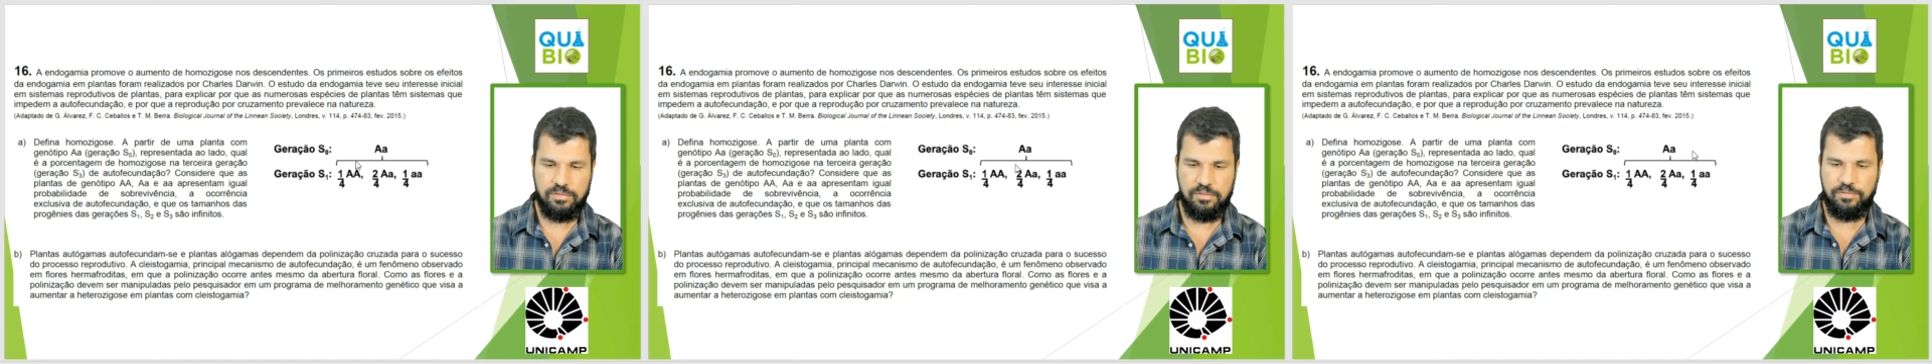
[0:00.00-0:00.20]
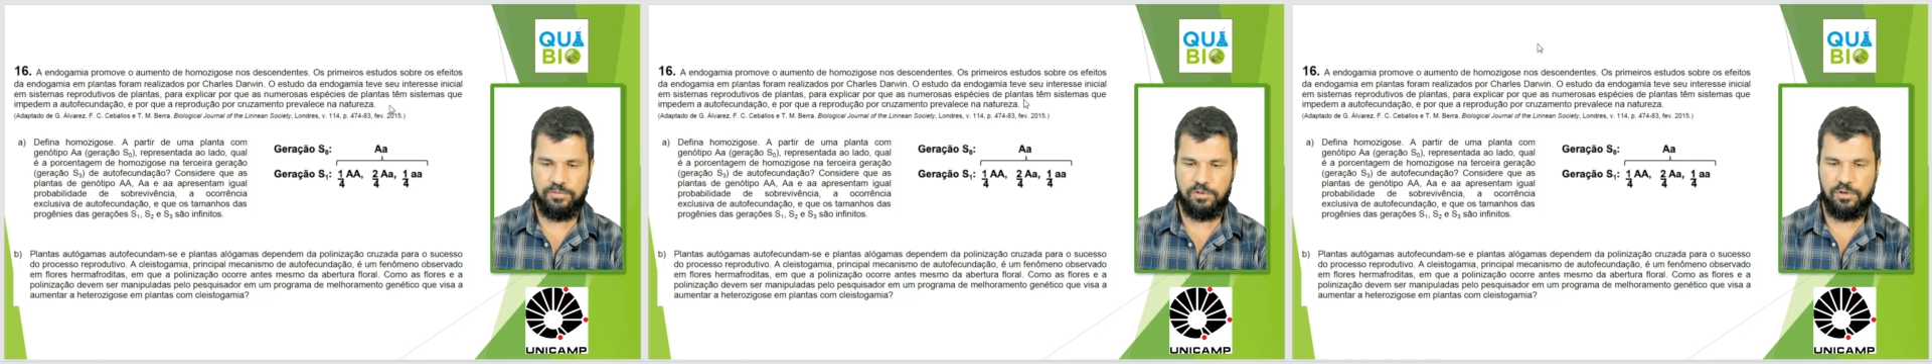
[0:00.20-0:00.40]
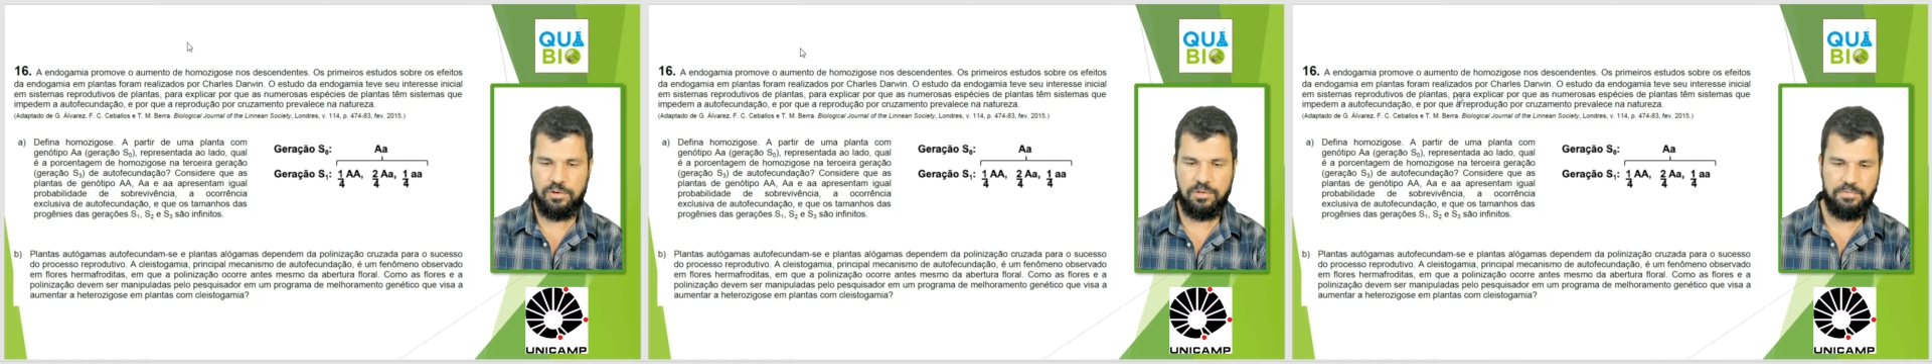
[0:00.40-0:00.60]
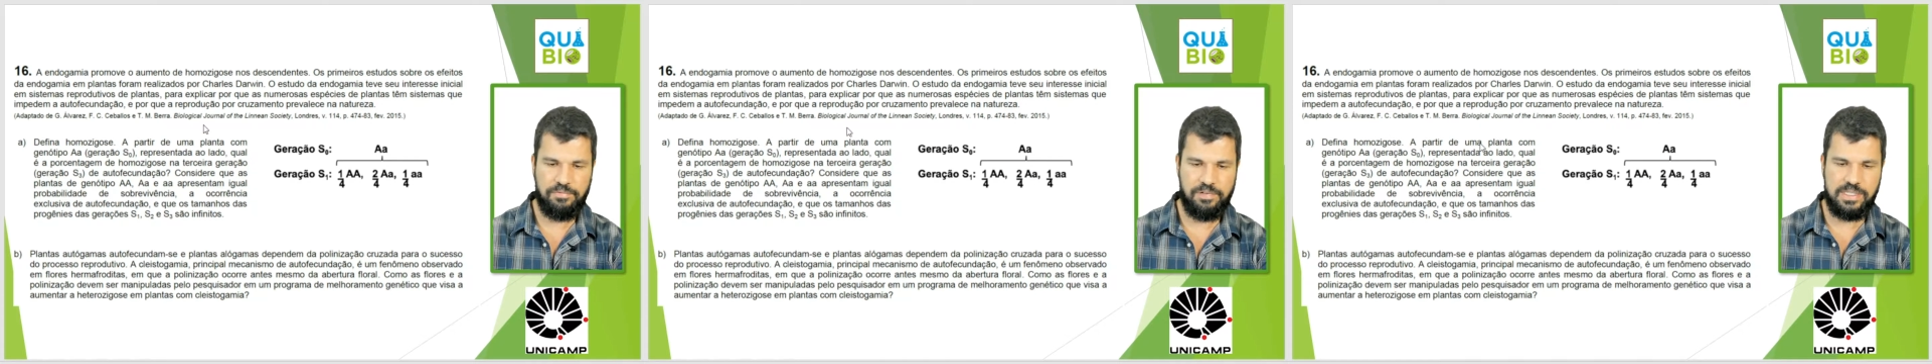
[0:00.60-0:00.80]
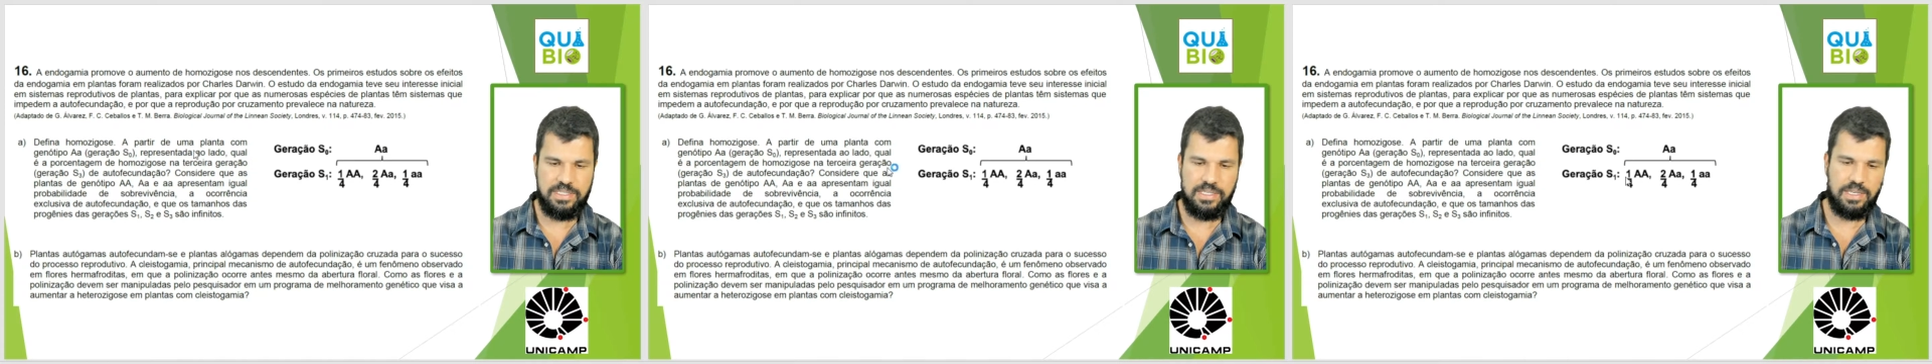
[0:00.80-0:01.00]
não vou
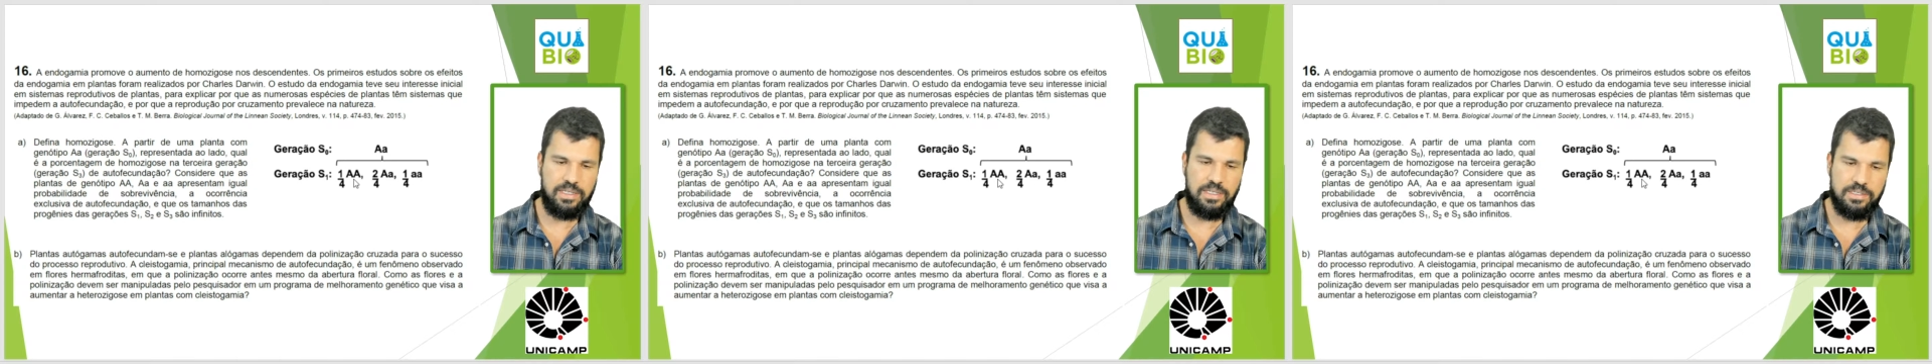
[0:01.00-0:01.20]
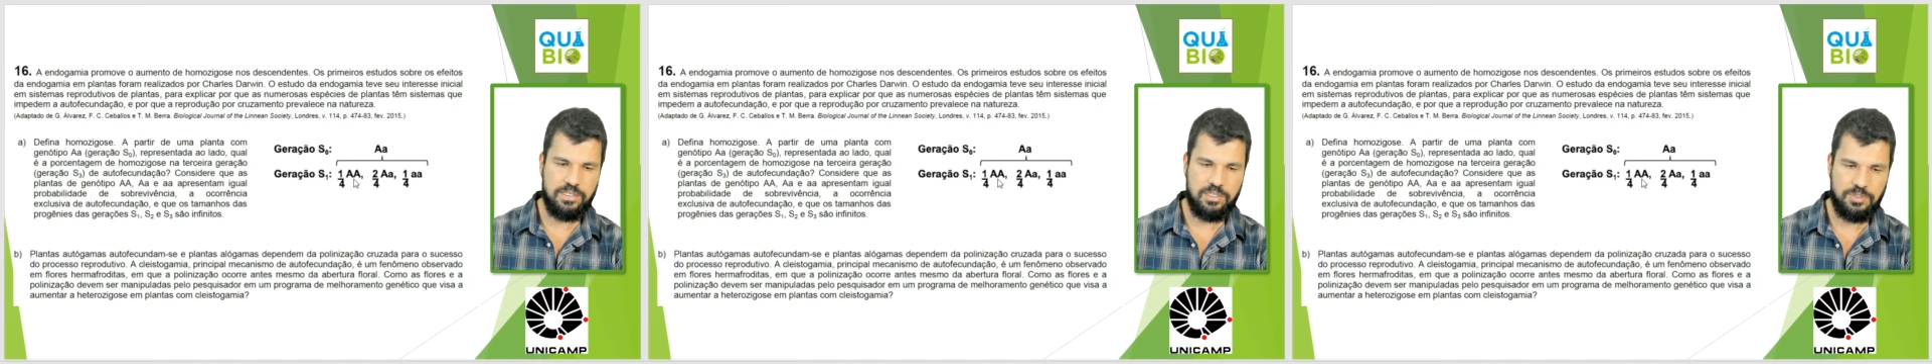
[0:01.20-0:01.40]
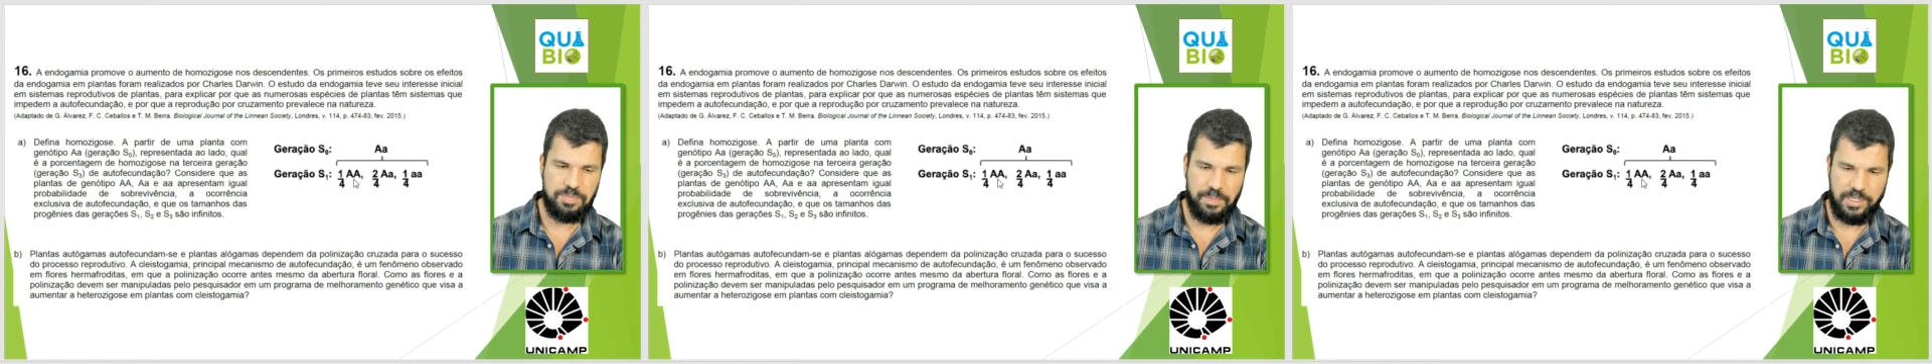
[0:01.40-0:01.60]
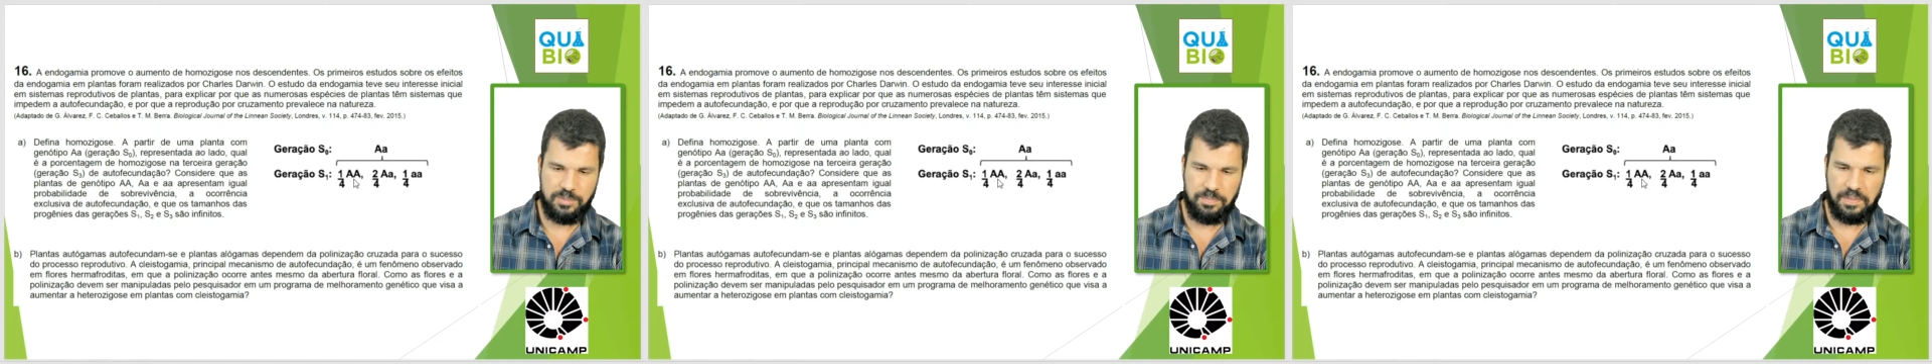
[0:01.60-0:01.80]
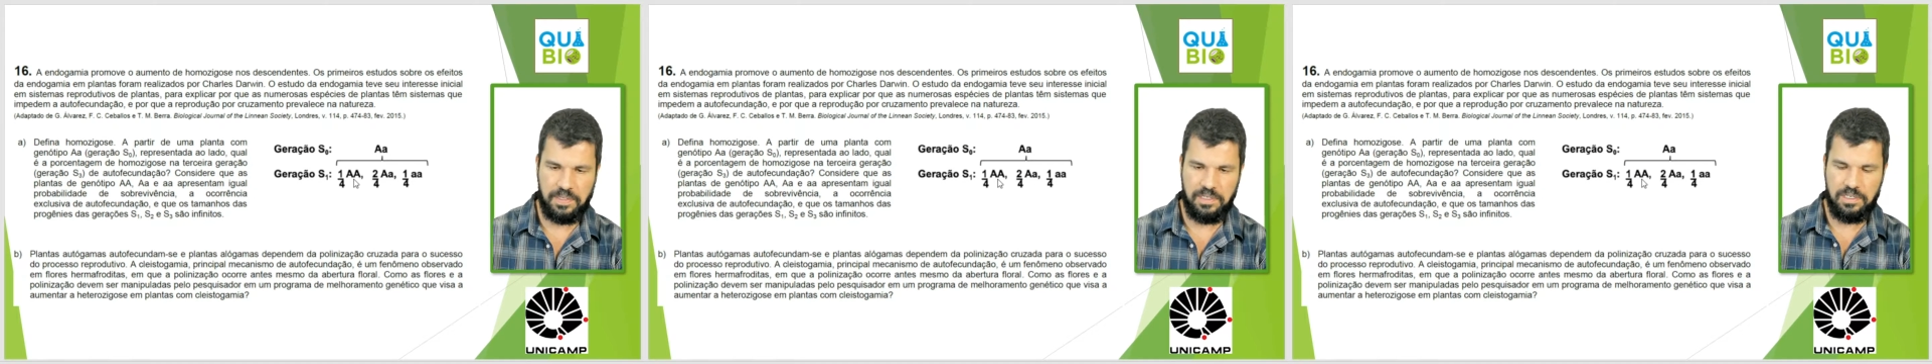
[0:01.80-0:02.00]
fazer aqui nesse
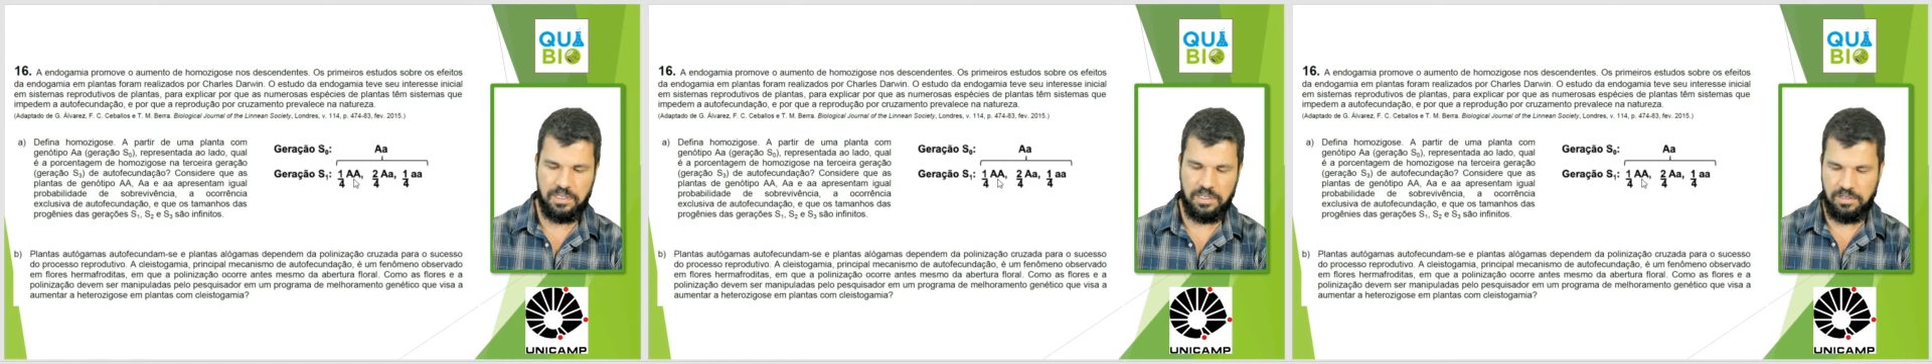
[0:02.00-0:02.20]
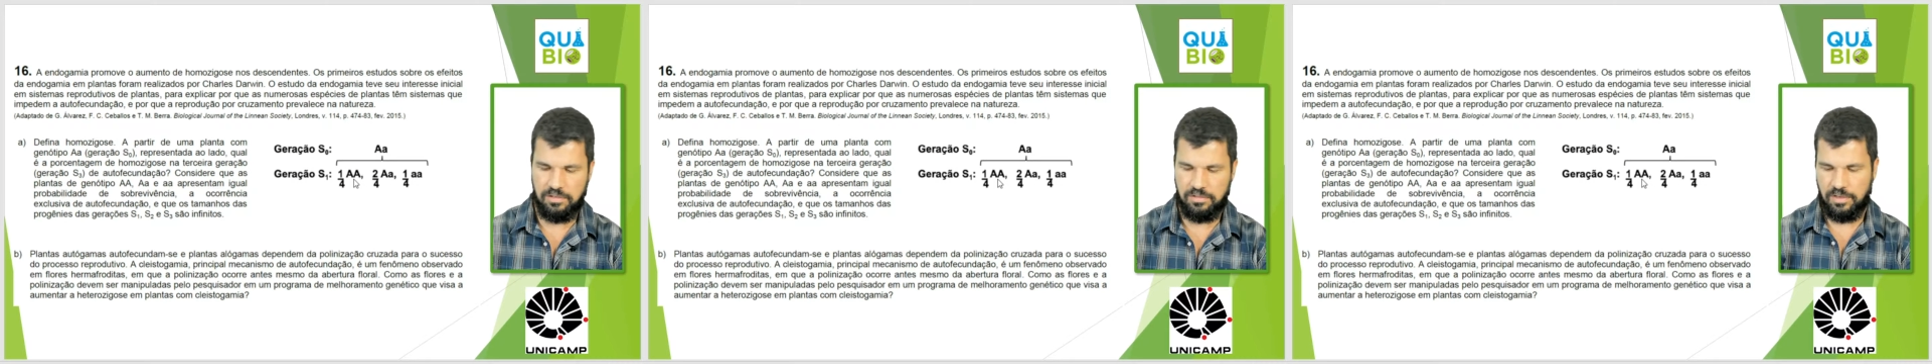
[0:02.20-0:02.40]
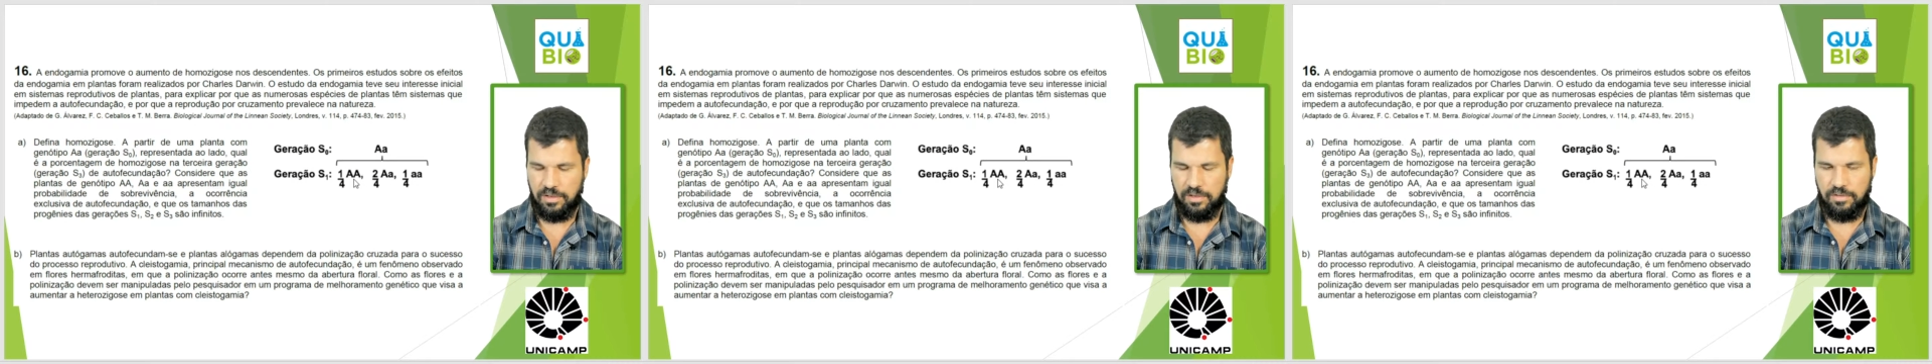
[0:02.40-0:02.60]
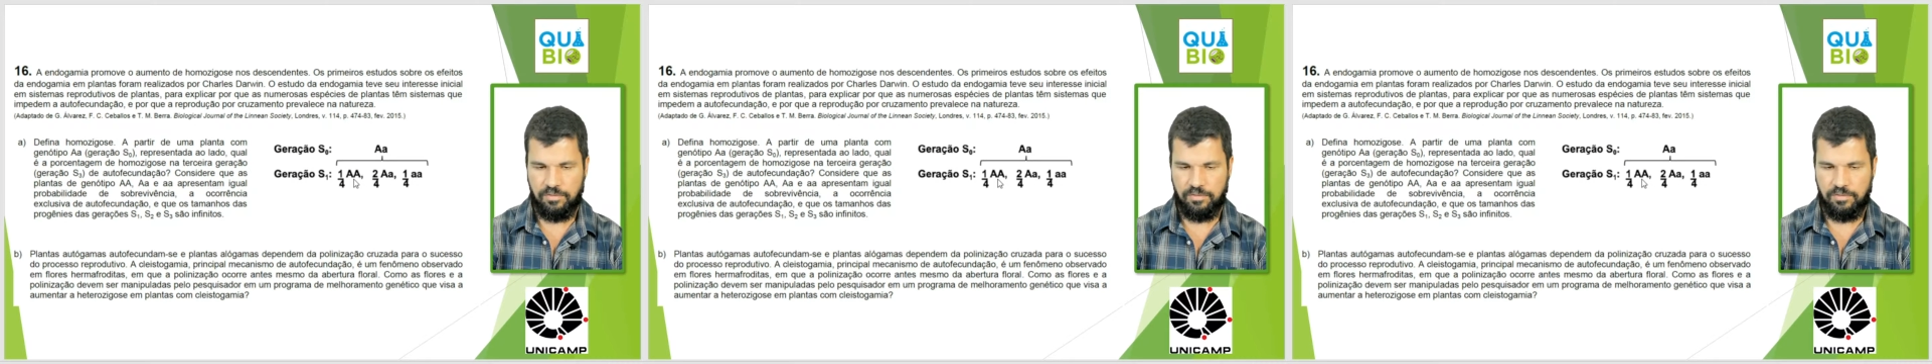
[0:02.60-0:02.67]
espaço pequenininho.